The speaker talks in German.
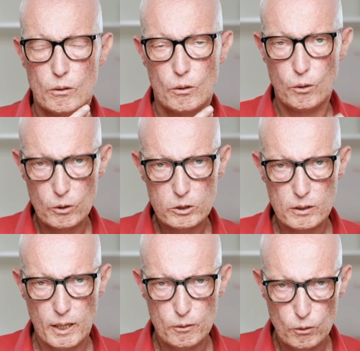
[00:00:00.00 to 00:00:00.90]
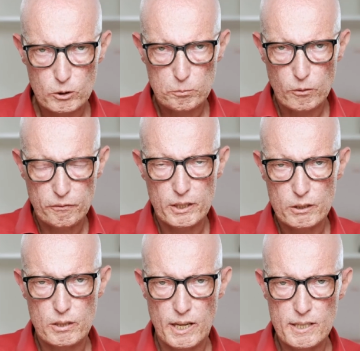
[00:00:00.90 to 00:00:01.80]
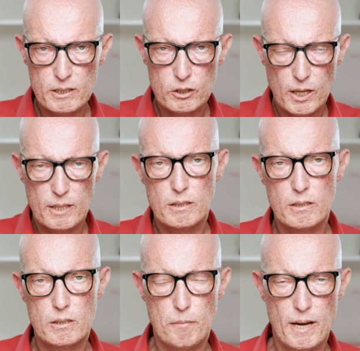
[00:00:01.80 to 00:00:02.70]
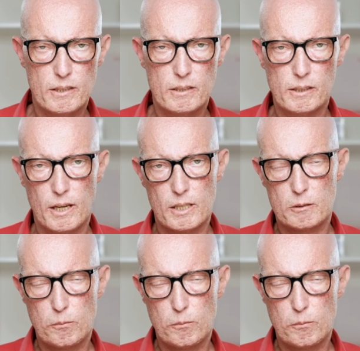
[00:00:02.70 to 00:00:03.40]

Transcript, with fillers: höchst, ein höchst professionell gestaltetes Marketing hast,